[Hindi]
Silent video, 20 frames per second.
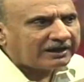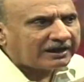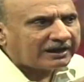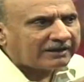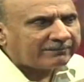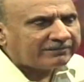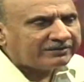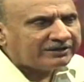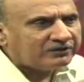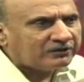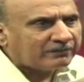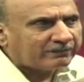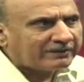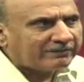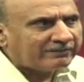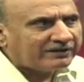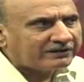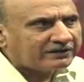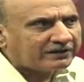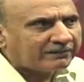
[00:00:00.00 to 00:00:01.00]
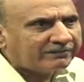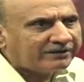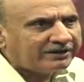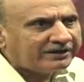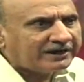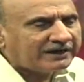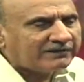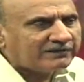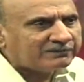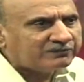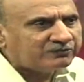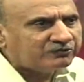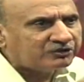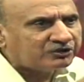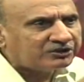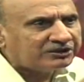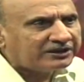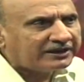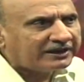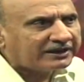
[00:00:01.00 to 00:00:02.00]
अपनी जो पब्लिक ओपिनियन वो
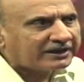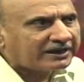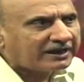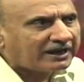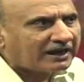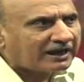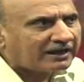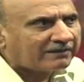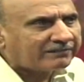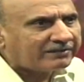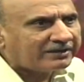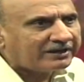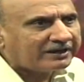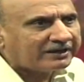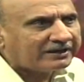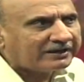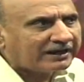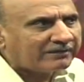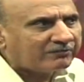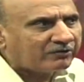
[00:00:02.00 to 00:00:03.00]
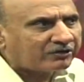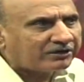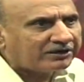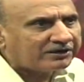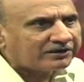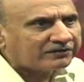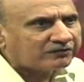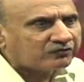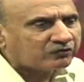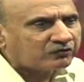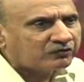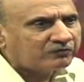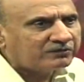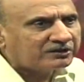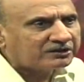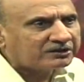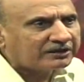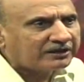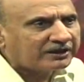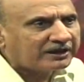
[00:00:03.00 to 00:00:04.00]
पूछती है कि आप एक डेमोक्रेटिक
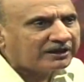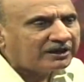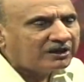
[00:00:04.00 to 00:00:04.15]
हुकूमत के